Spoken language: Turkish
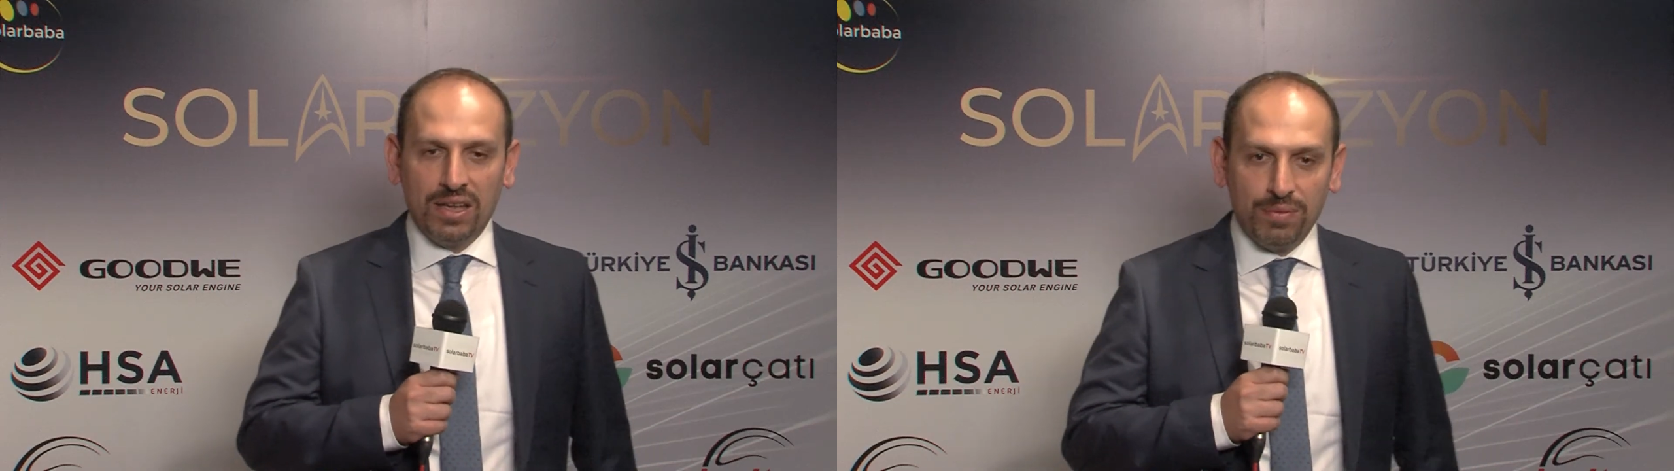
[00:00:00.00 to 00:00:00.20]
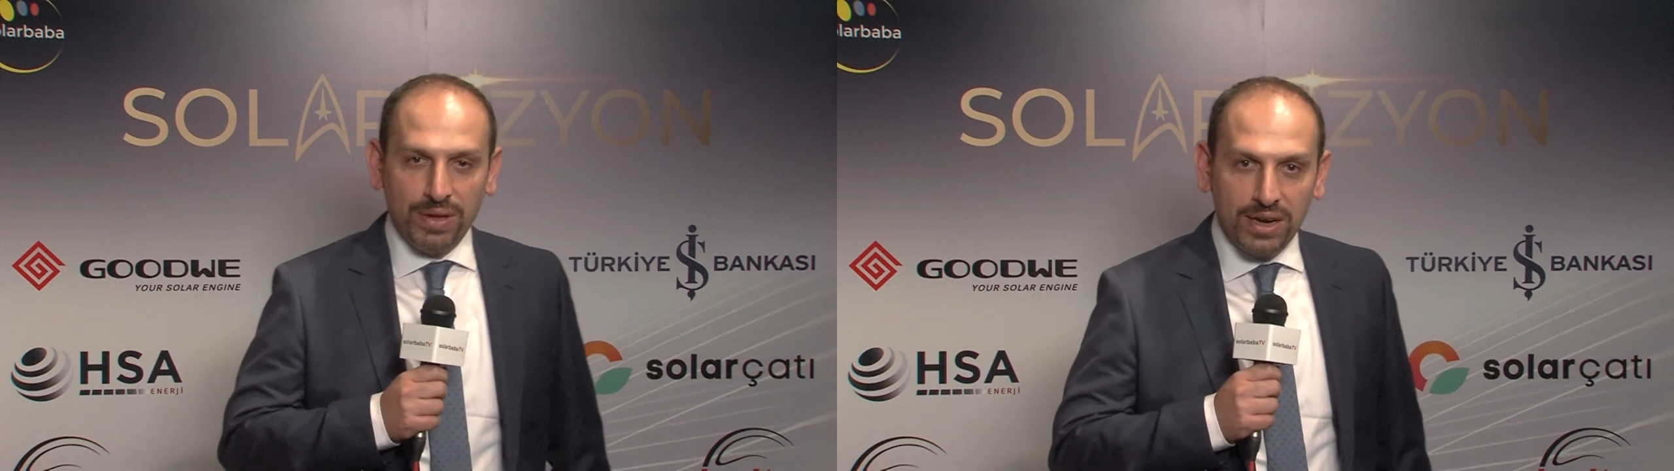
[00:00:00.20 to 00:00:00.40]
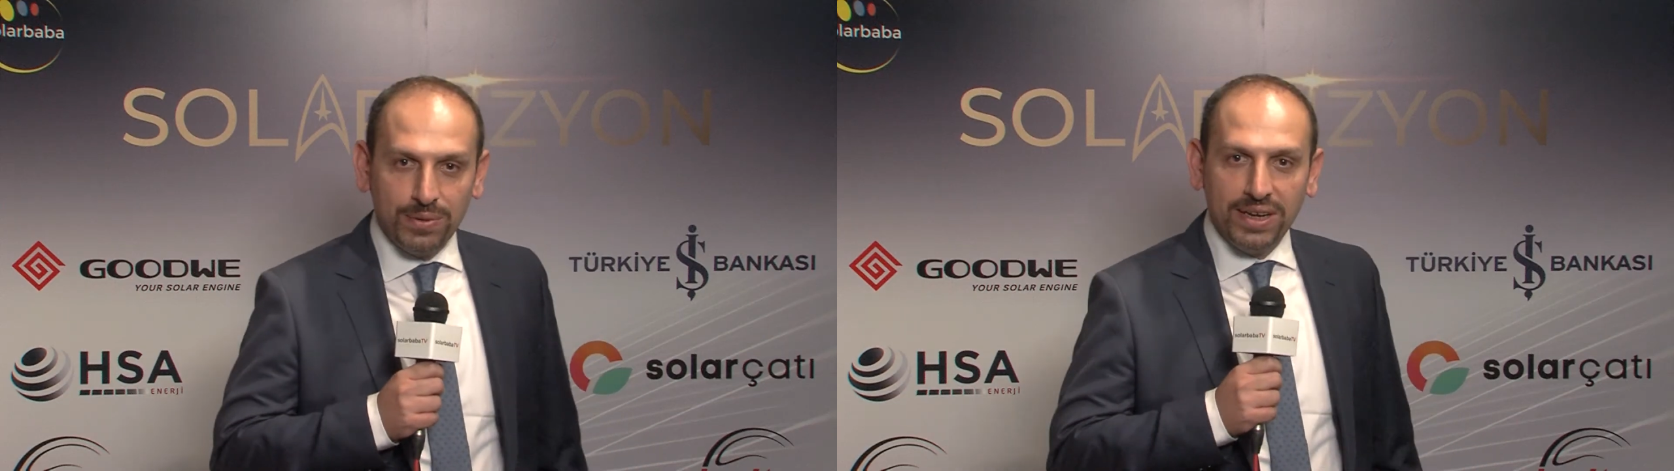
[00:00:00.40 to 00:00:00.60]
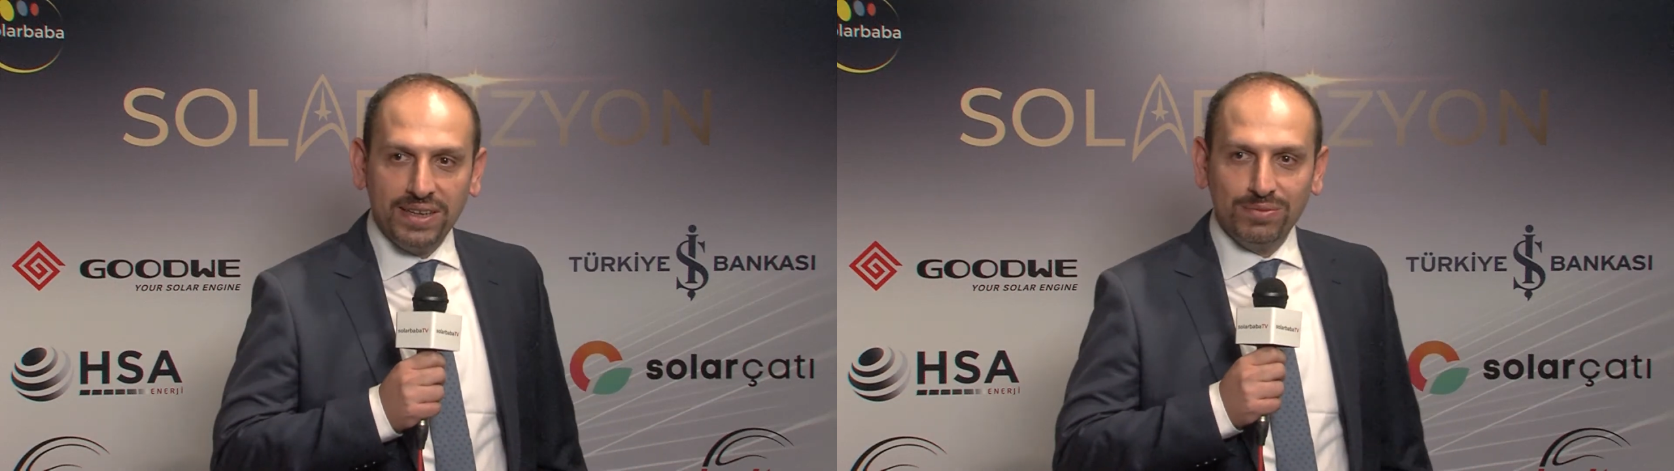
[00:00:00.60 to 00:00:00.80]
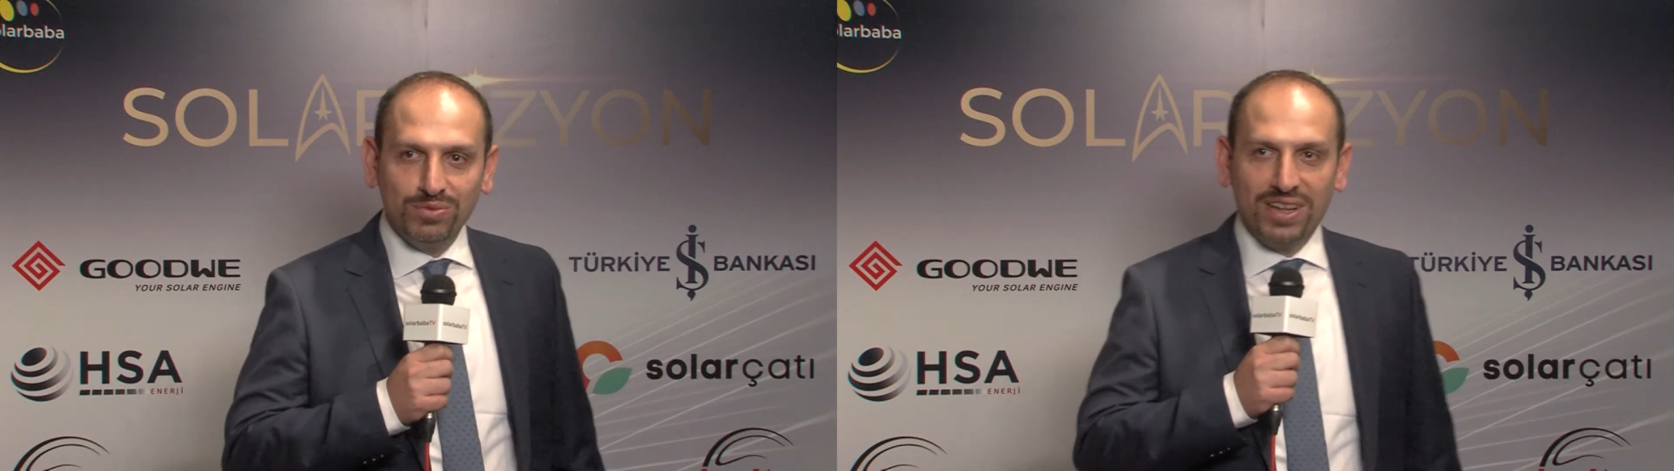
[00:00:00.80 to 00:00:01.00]

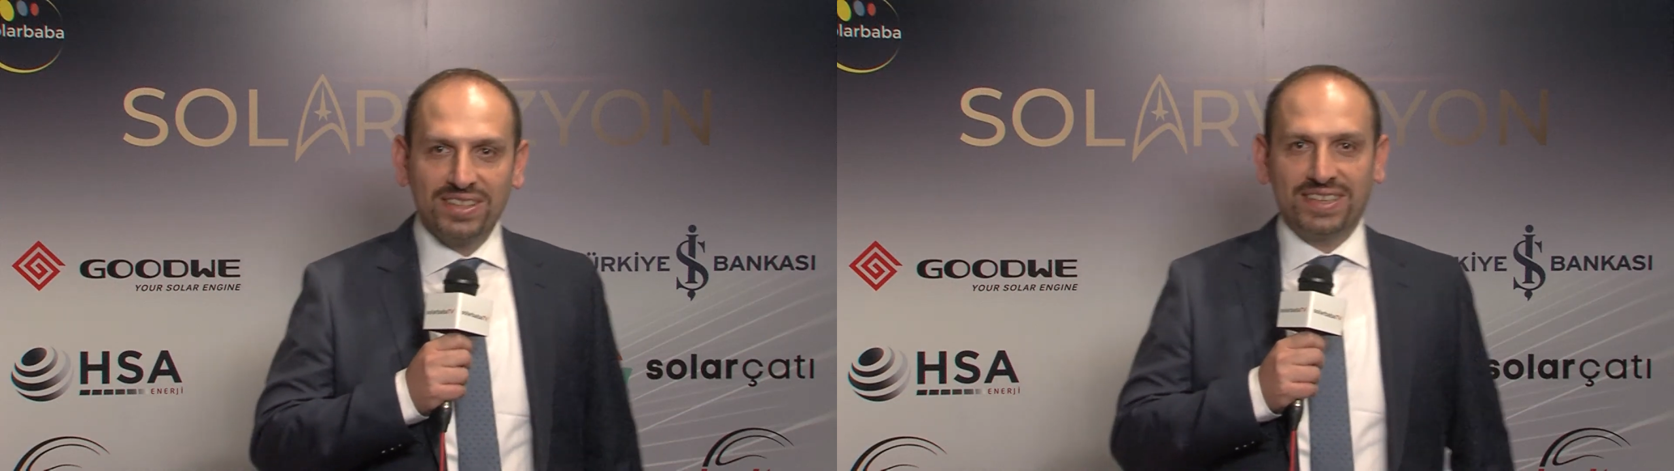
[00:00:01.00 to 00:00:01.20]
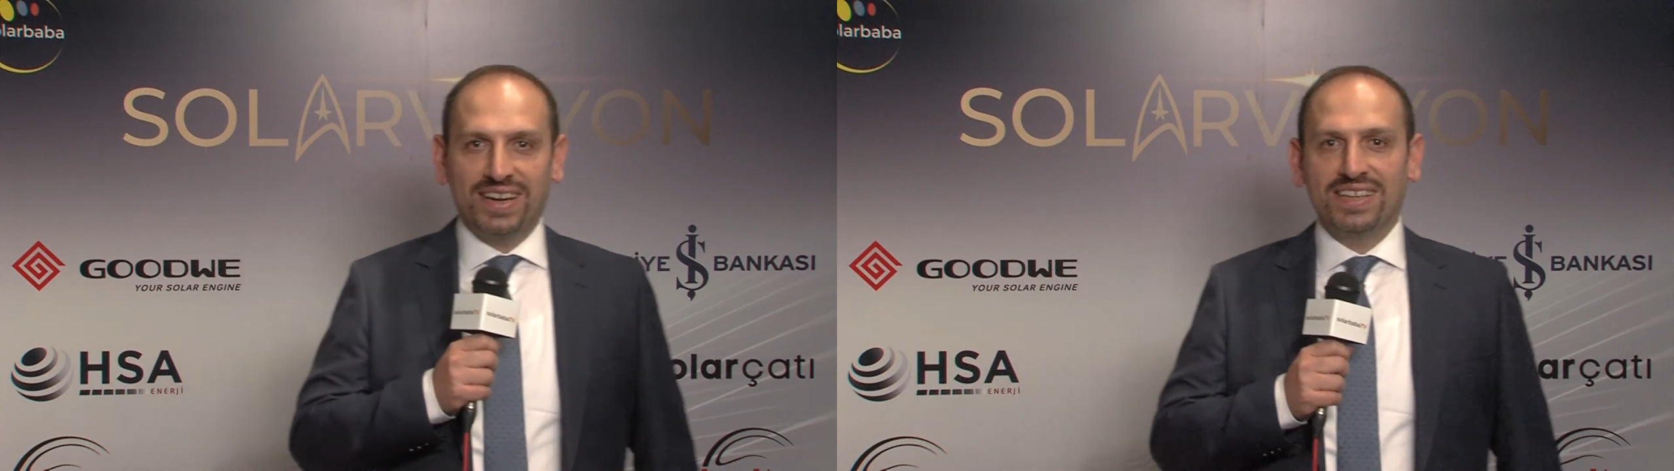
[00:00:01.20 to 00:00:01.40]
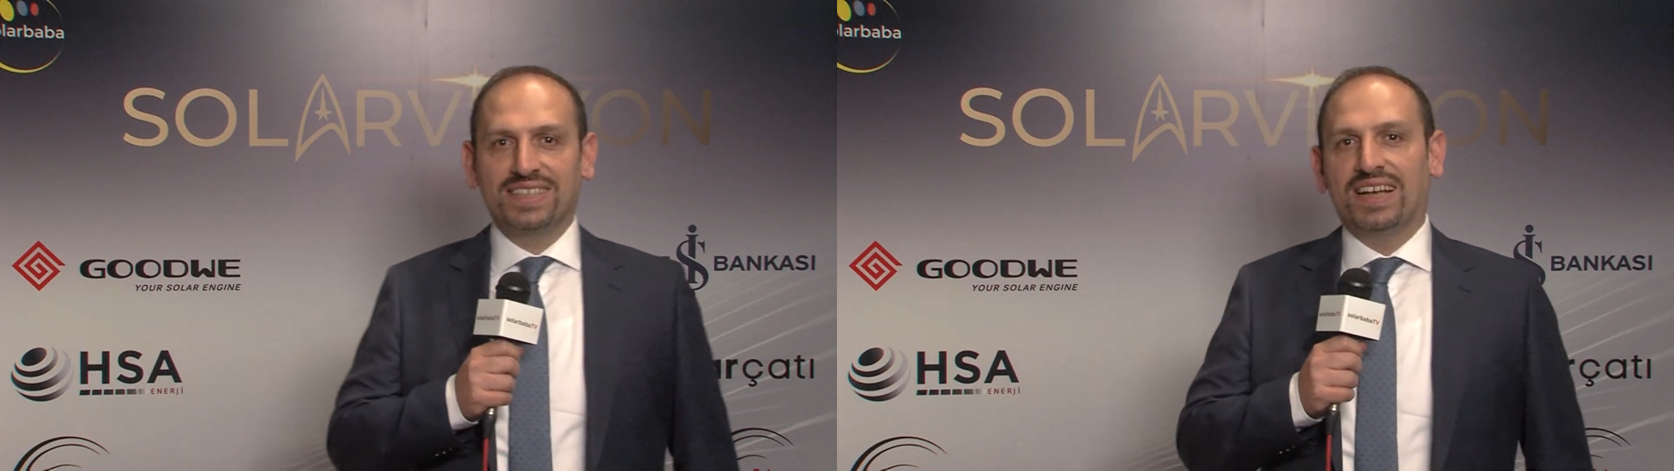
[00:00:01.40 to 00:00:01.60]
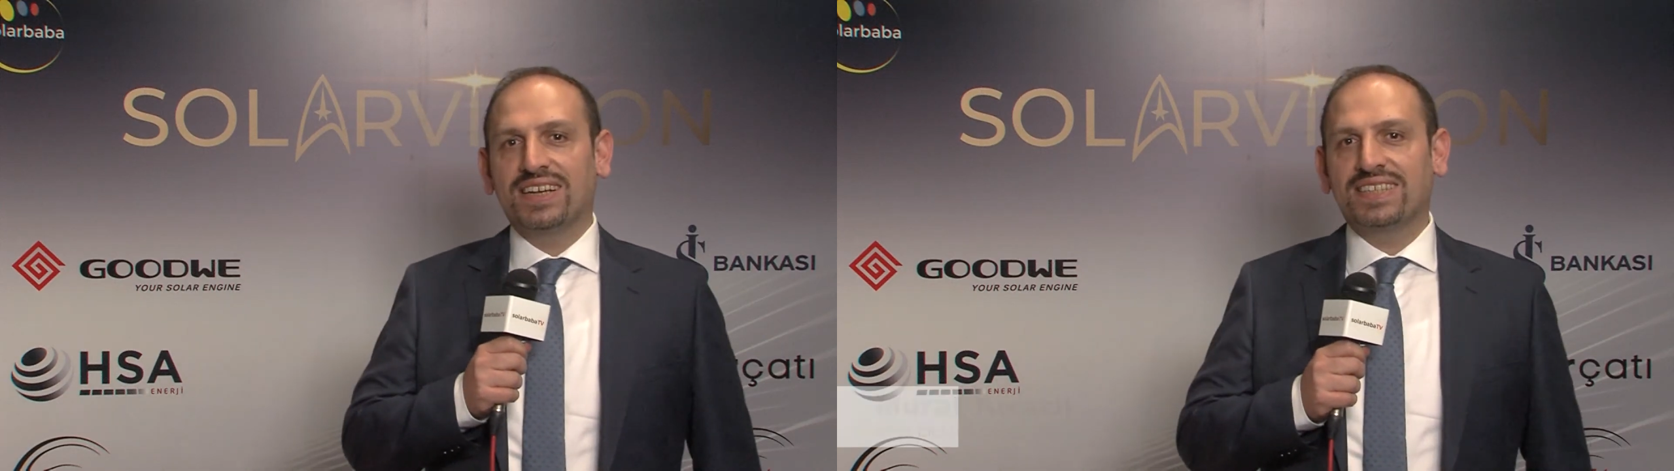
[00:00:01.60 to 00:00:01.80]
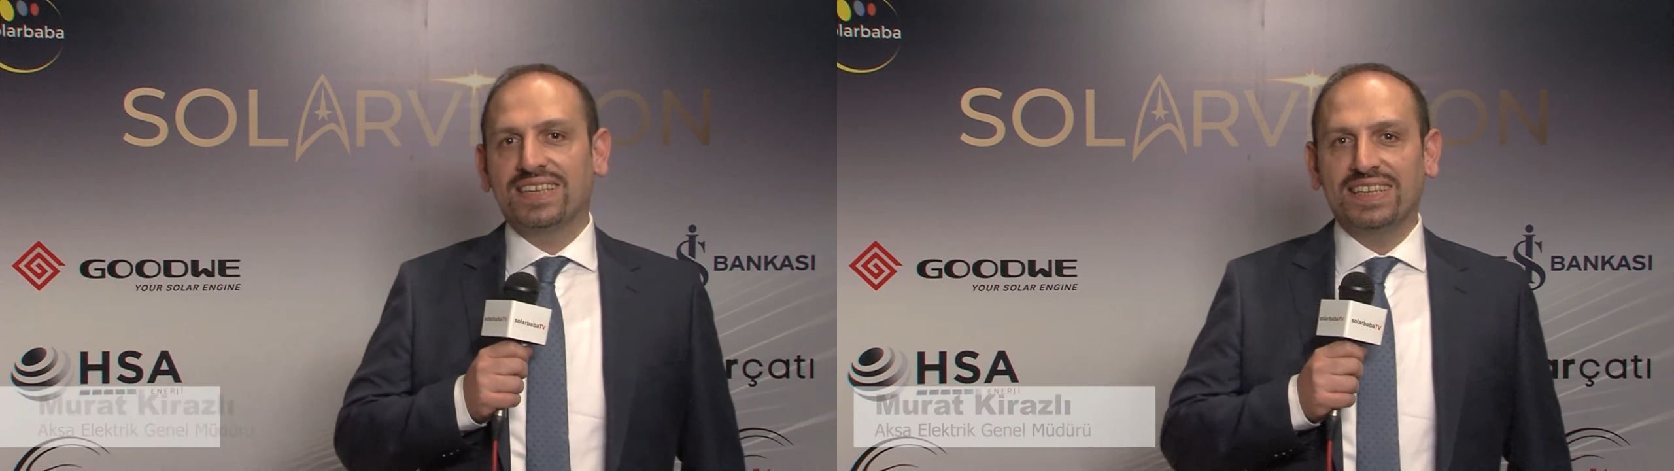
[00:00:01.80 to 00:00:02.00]
Merhaba, Murat Kirazlı
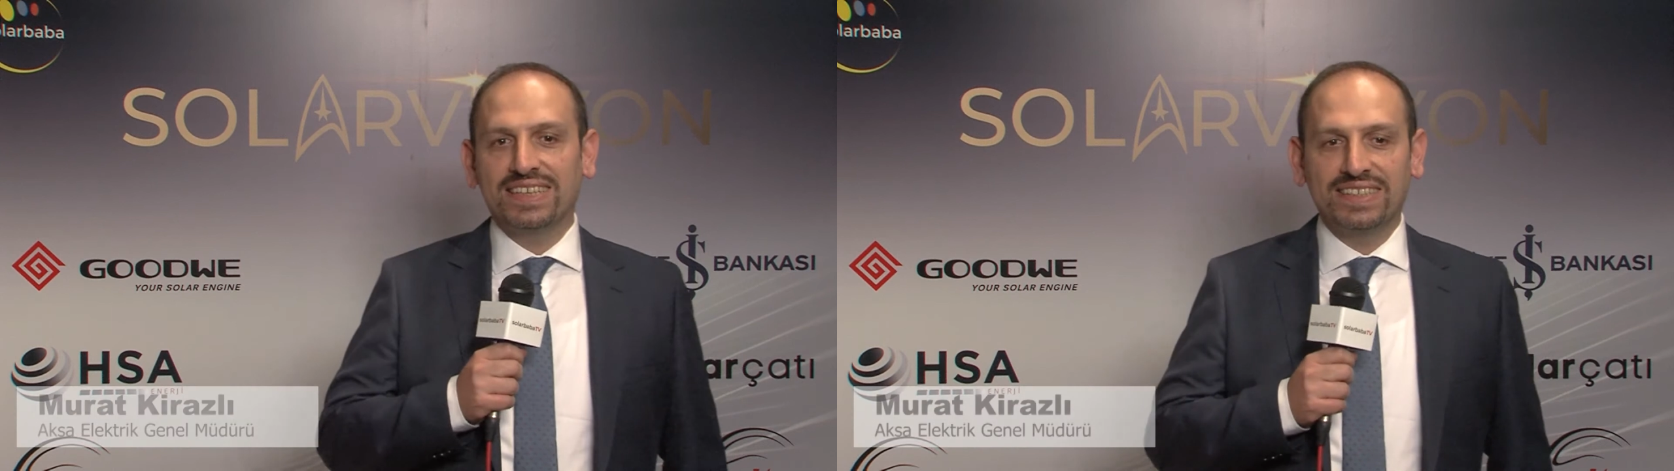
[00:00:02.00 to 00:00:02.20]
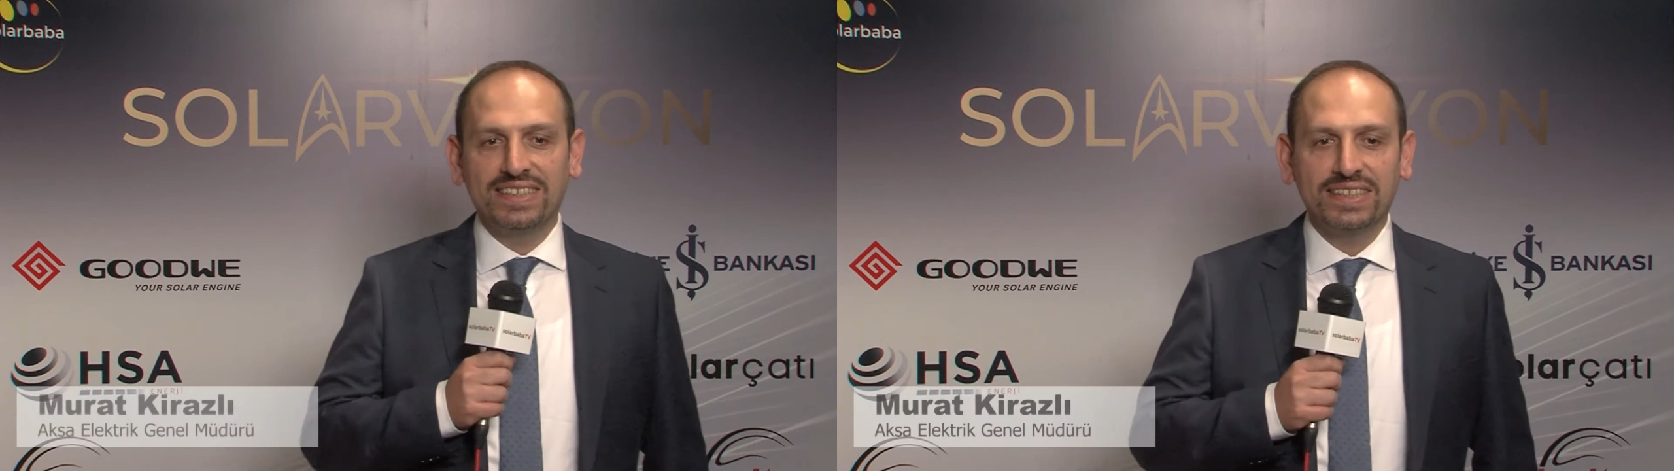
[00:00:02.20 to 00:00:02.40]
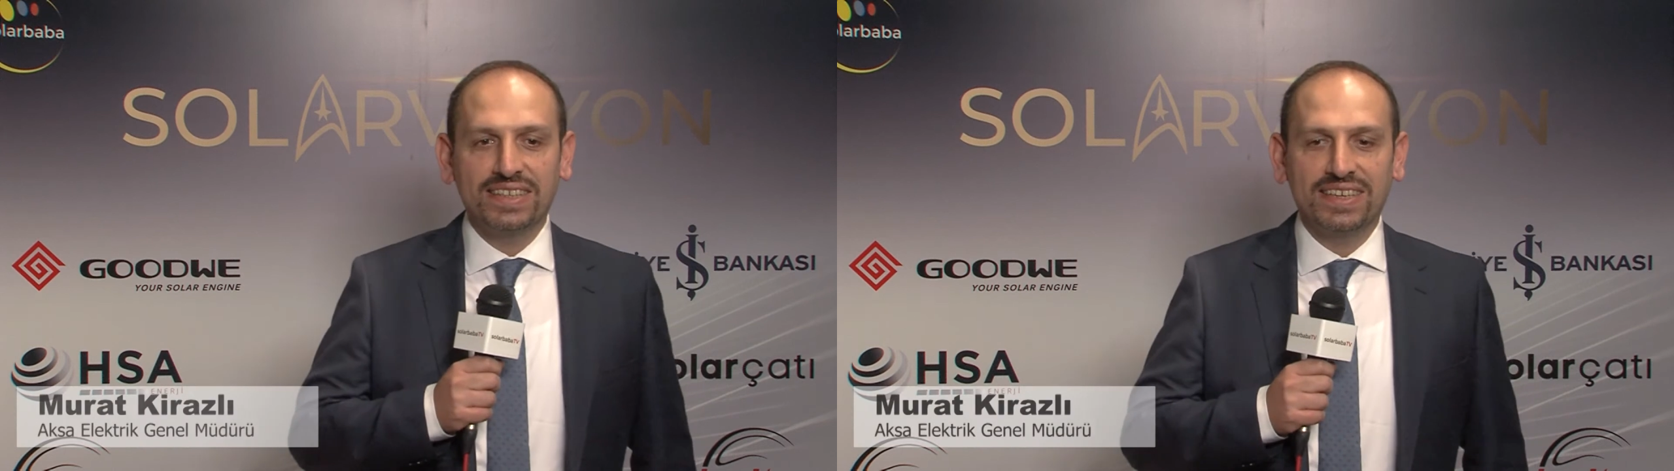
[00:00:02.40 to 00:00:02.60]
Aksı Elektrik.